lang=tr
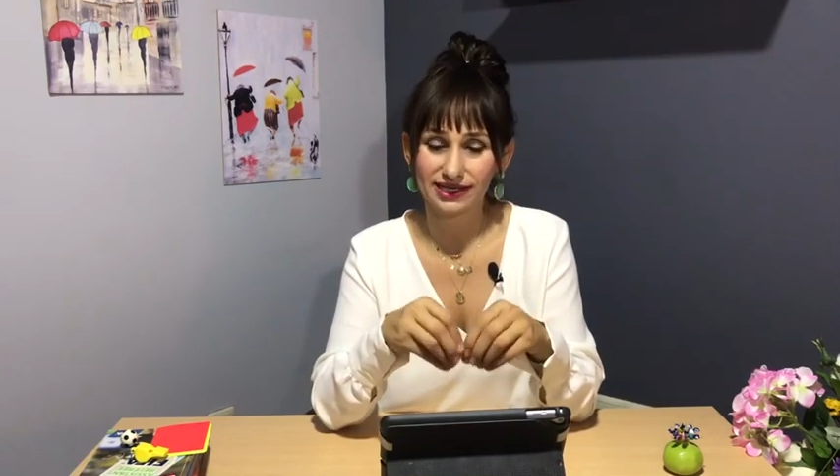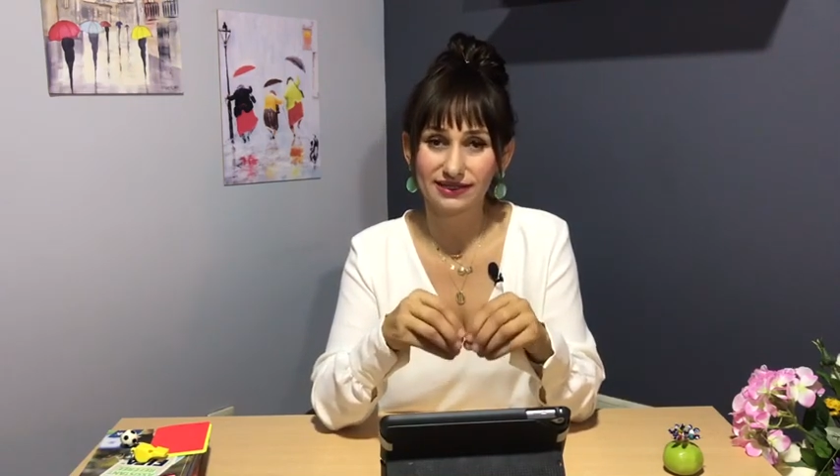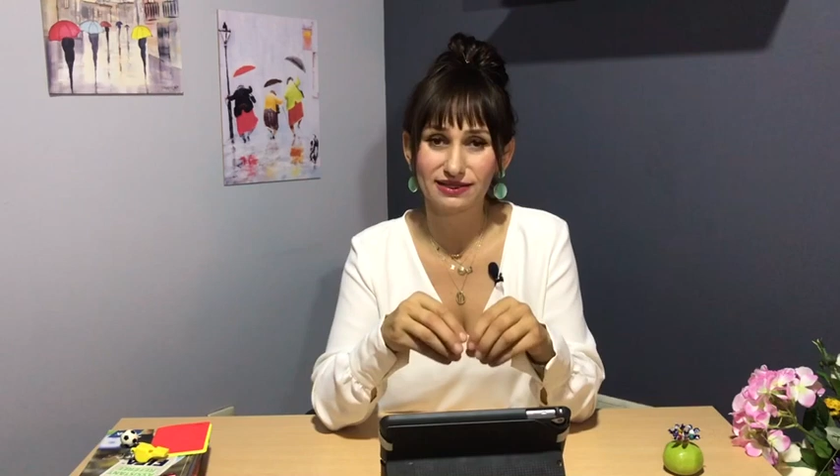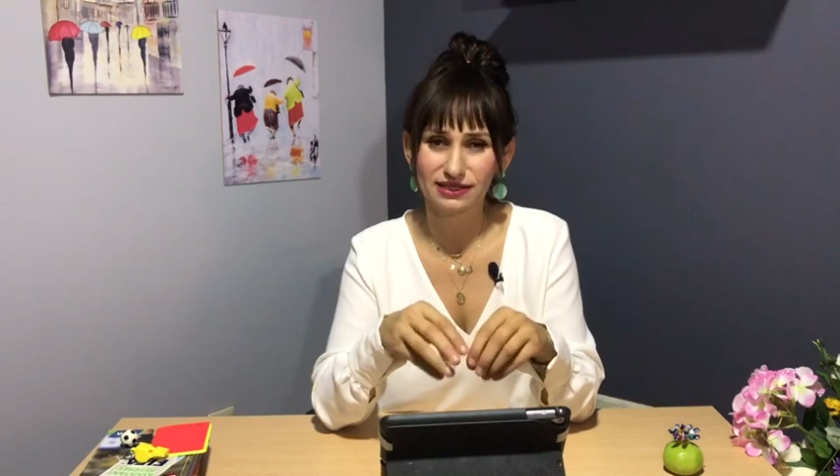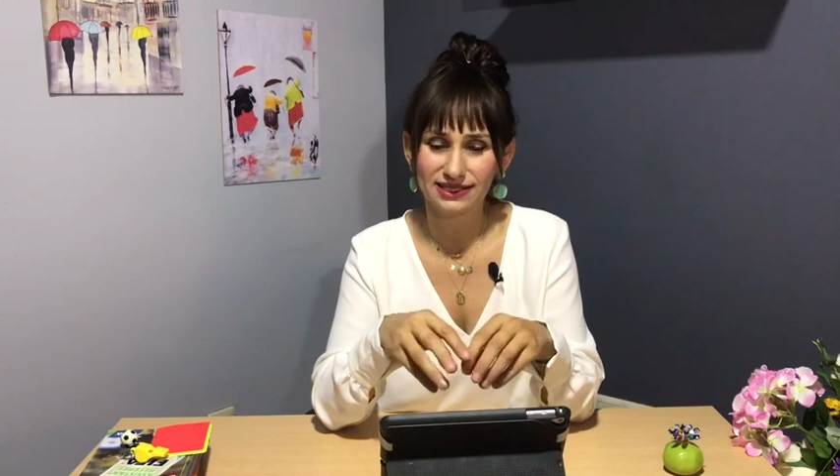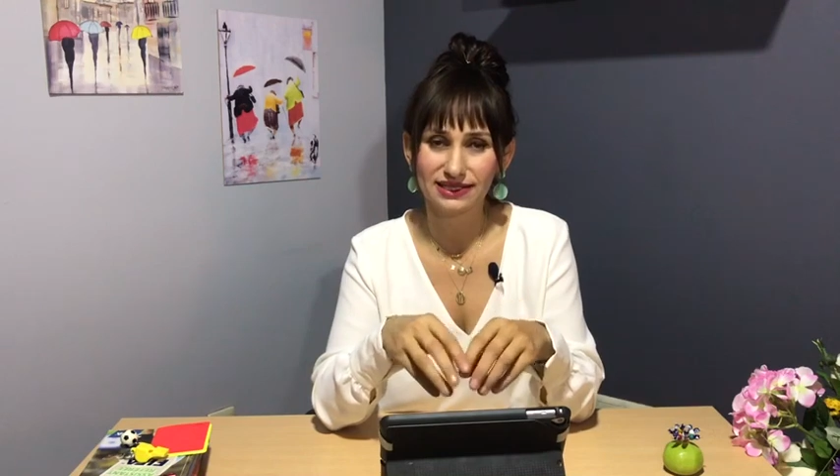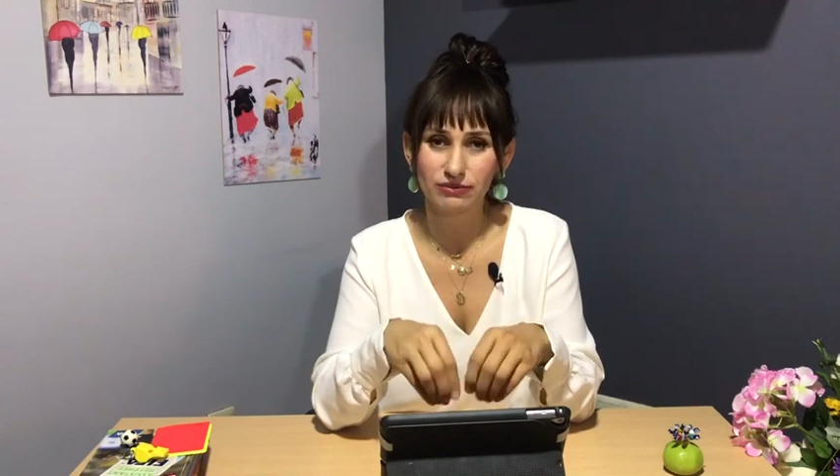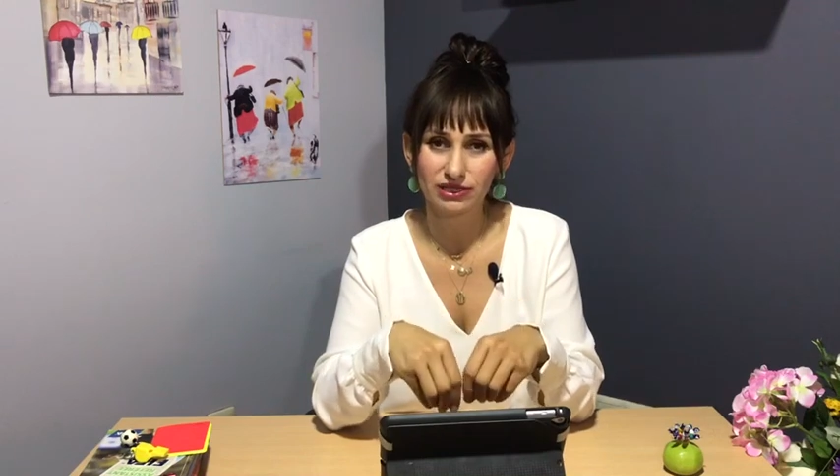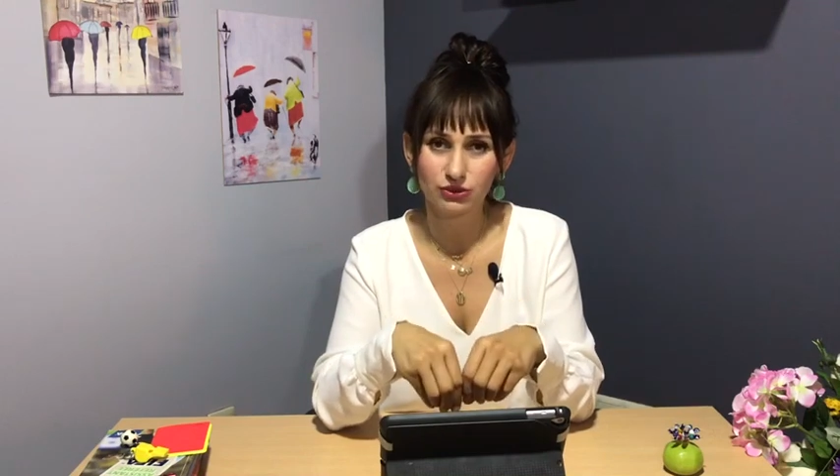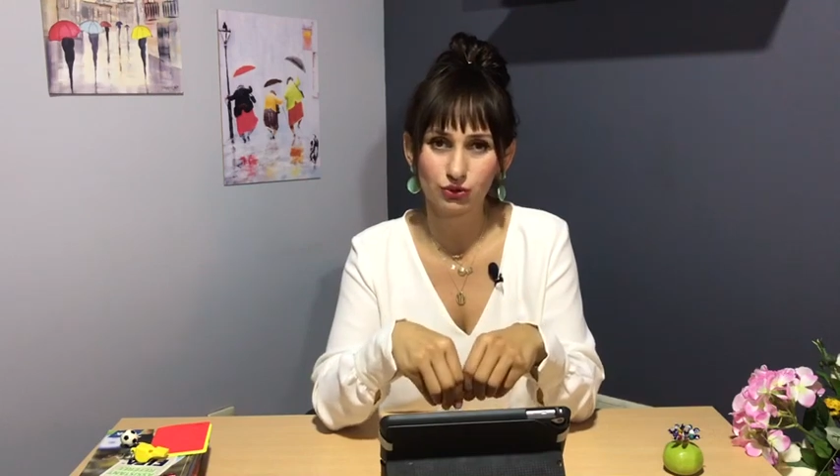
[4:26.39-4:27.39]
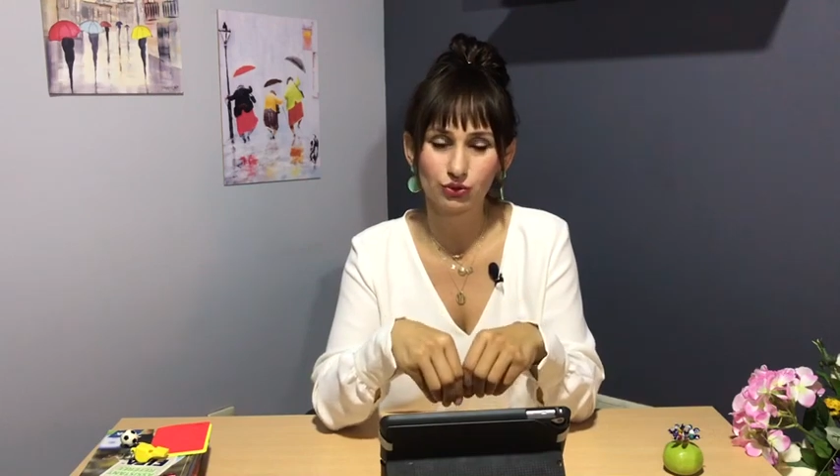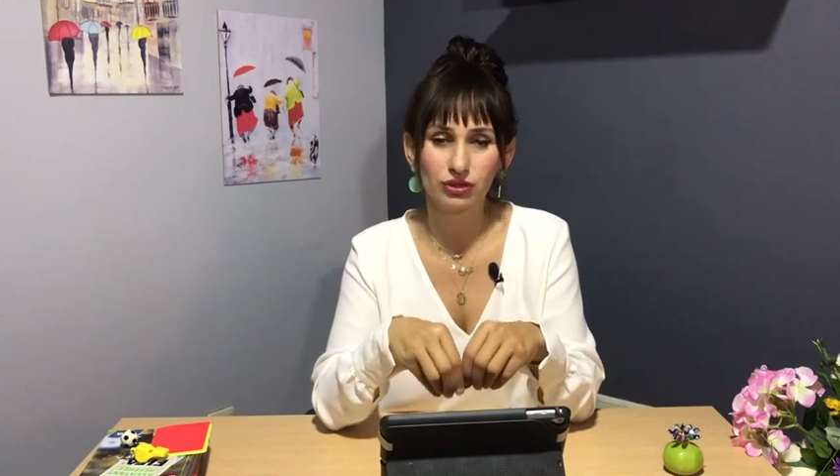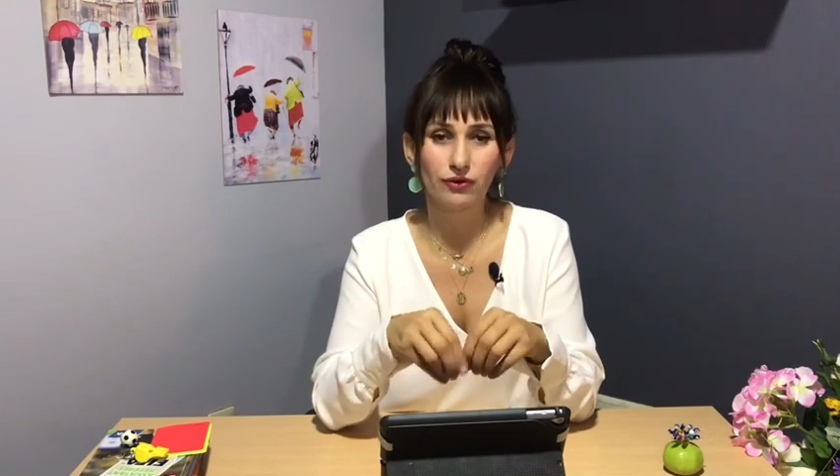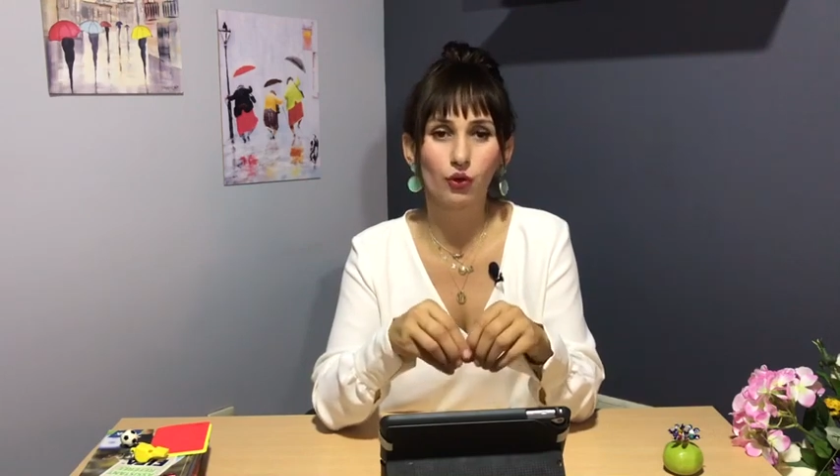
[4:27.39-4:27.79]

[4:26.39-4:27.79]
gidilmek zorunda ve